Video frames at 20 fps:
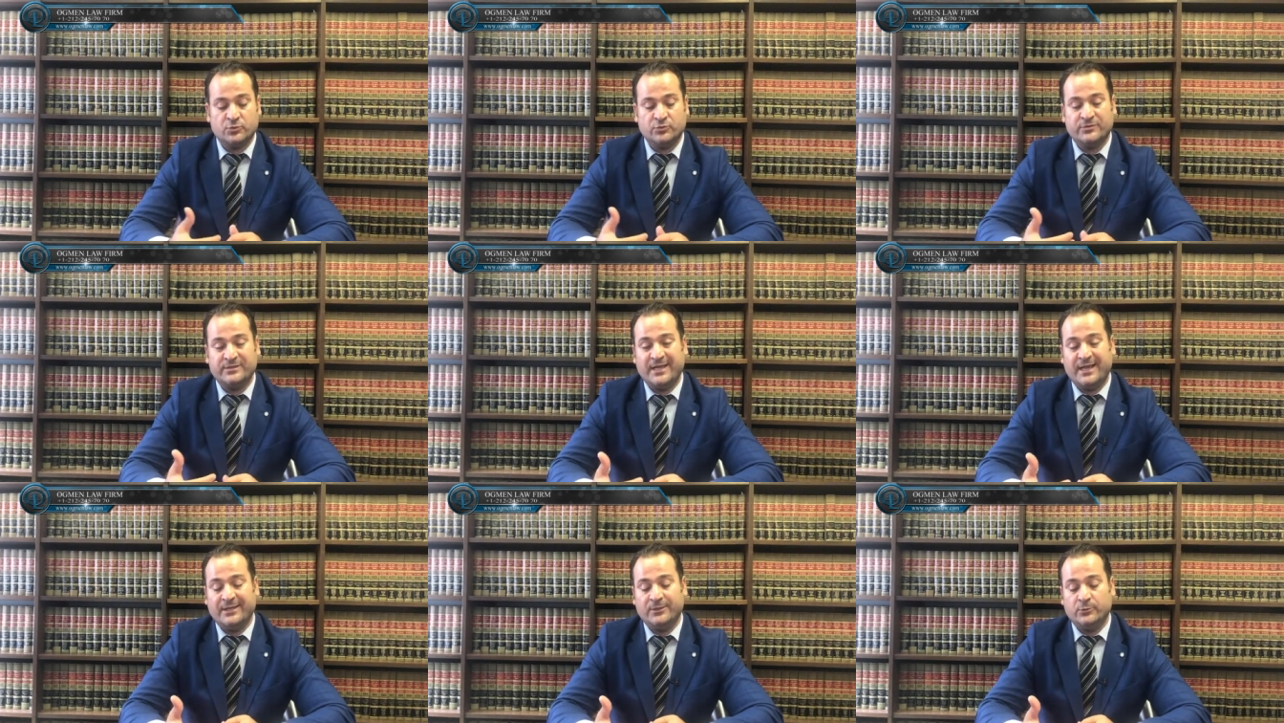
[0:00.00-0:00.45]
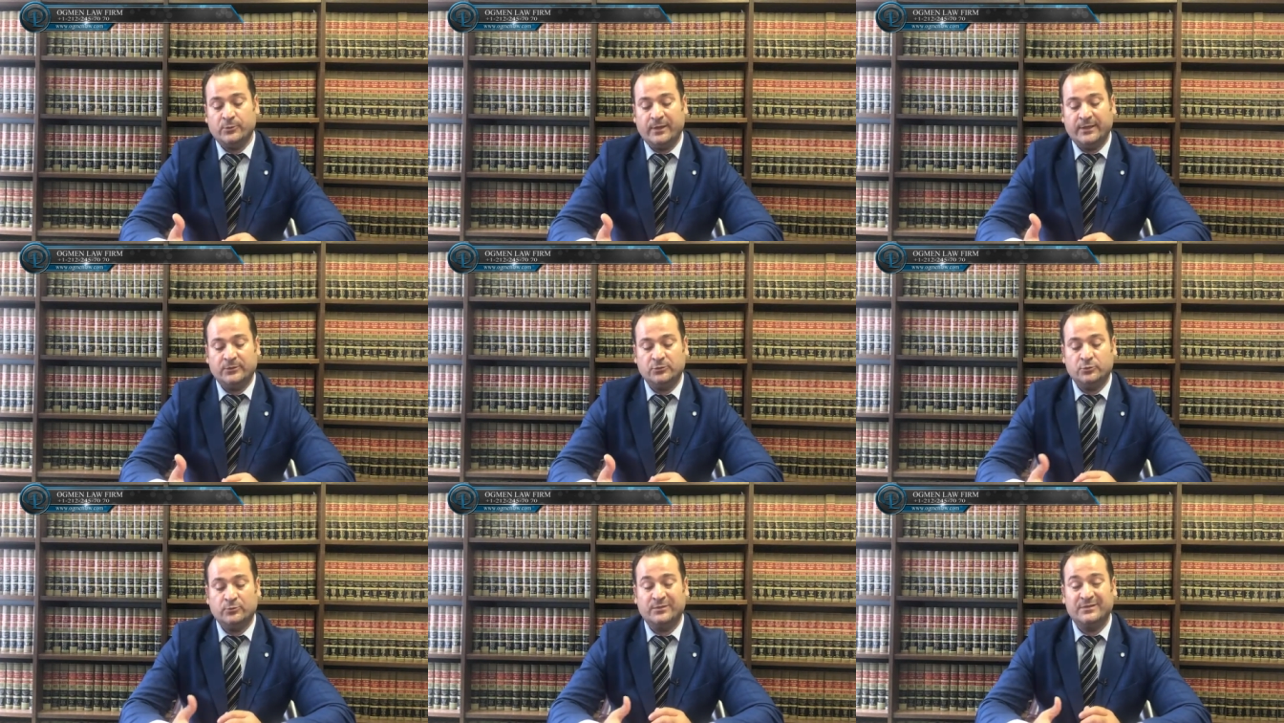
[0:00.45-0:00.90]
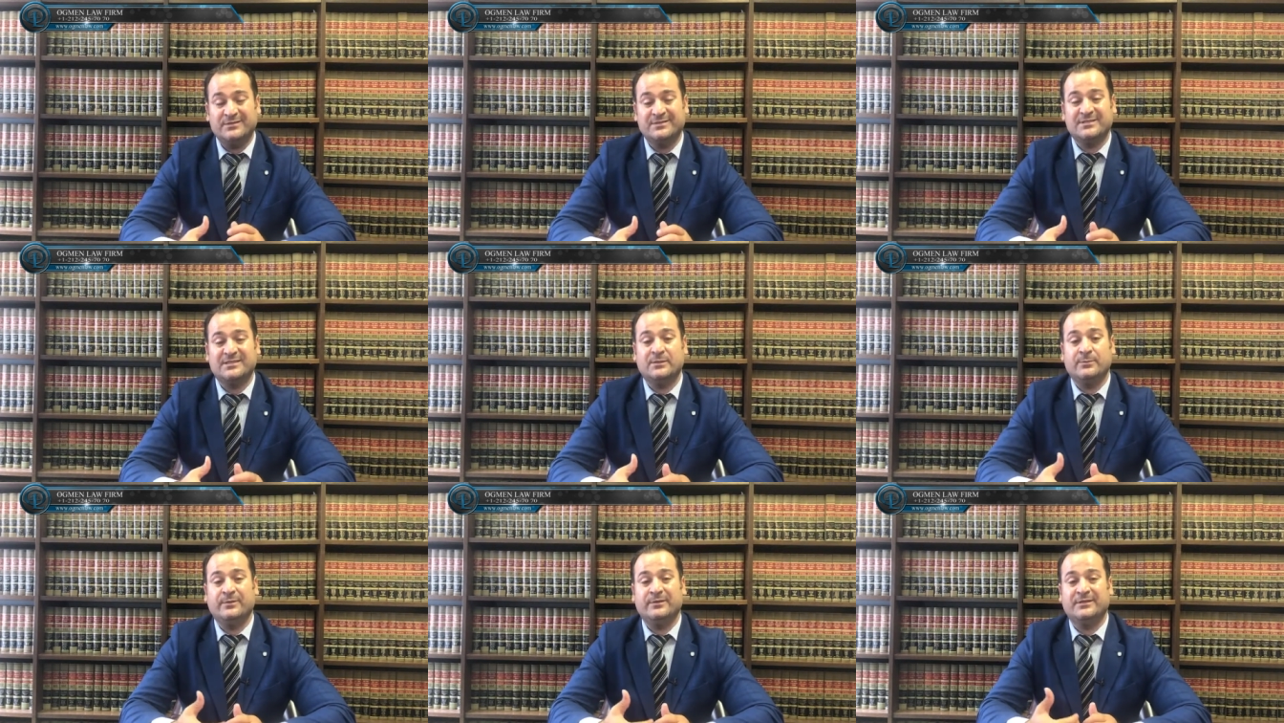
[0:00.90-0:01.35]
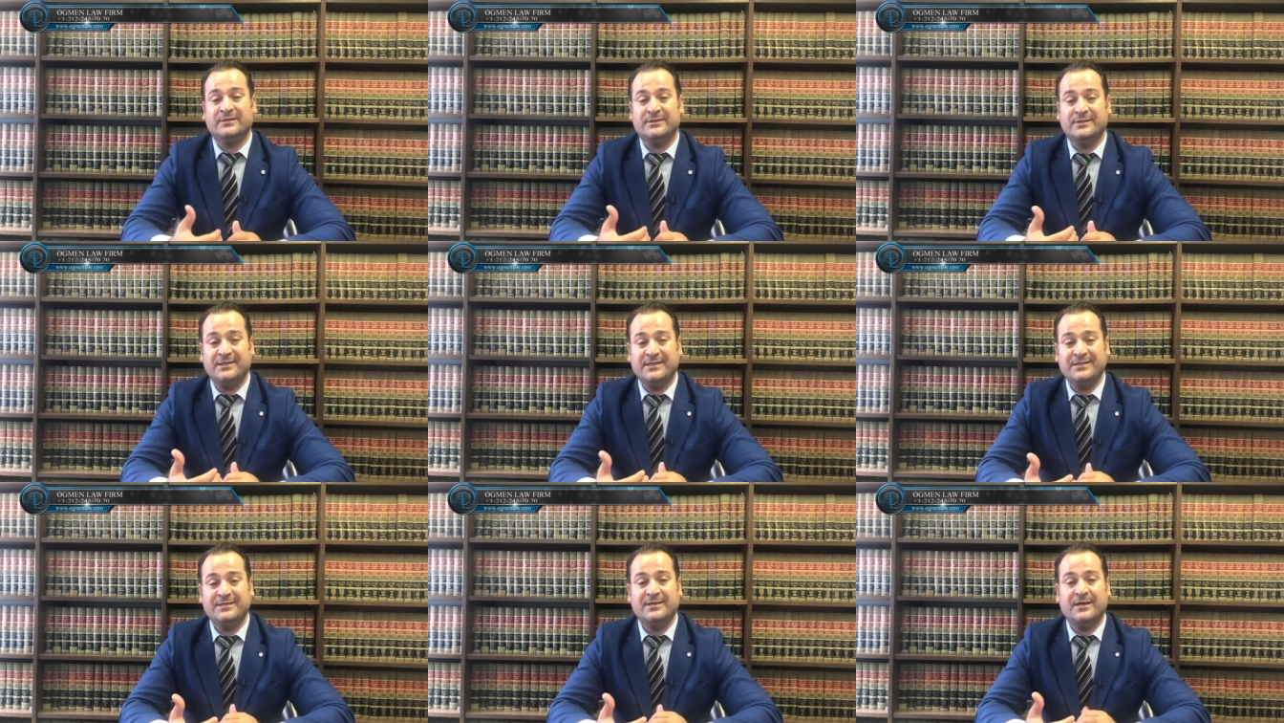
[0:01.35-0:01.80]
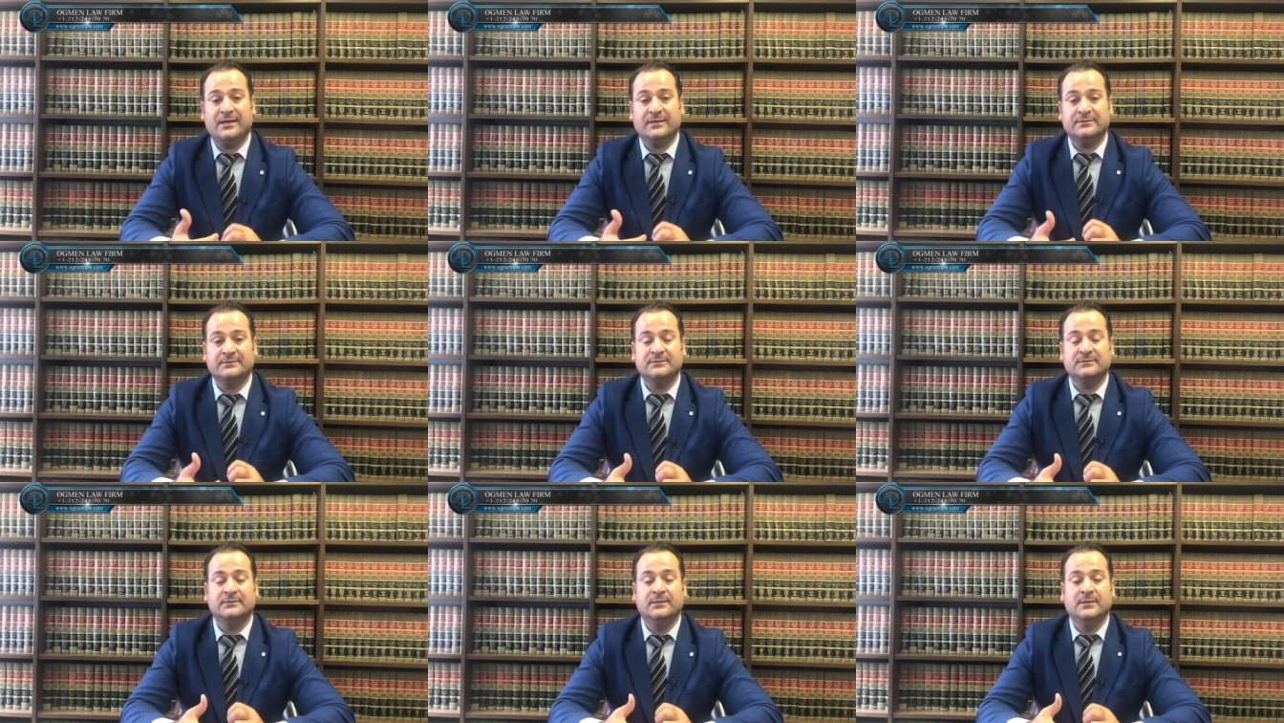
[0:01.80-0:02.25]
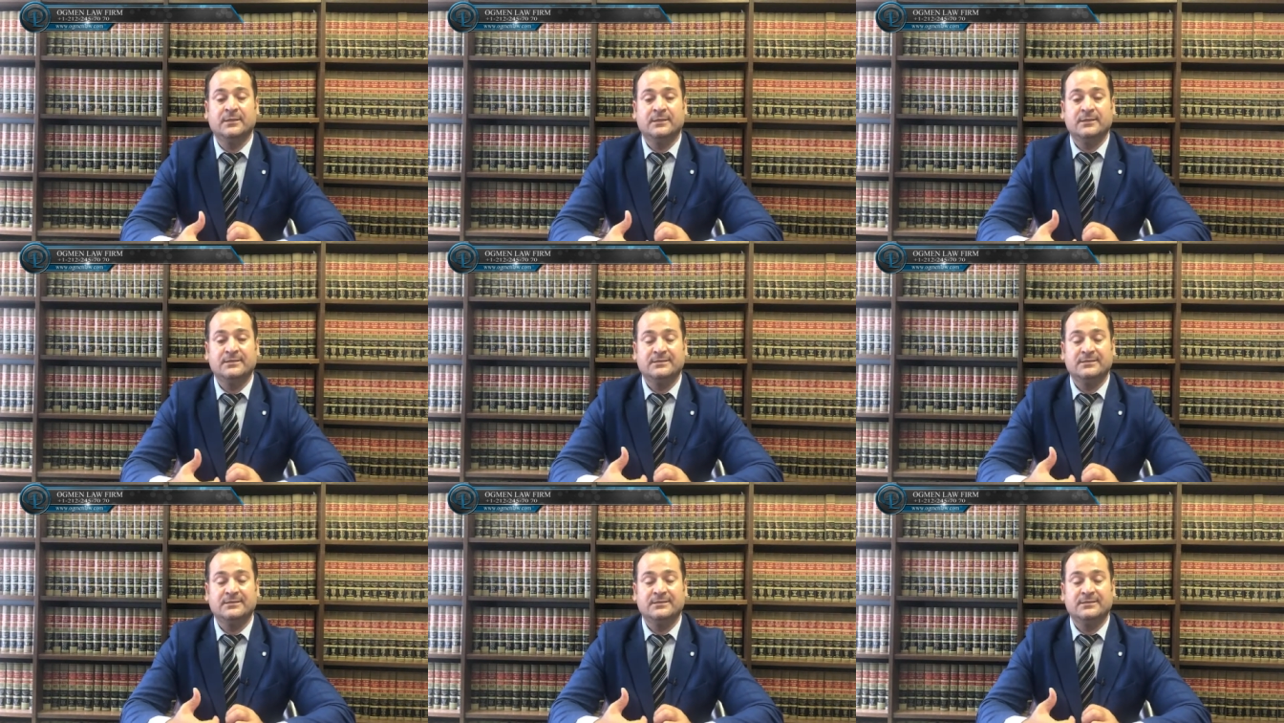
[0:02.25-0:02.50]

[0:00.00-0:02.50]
sosyal güvenlik numarası gibi ya da green card'ın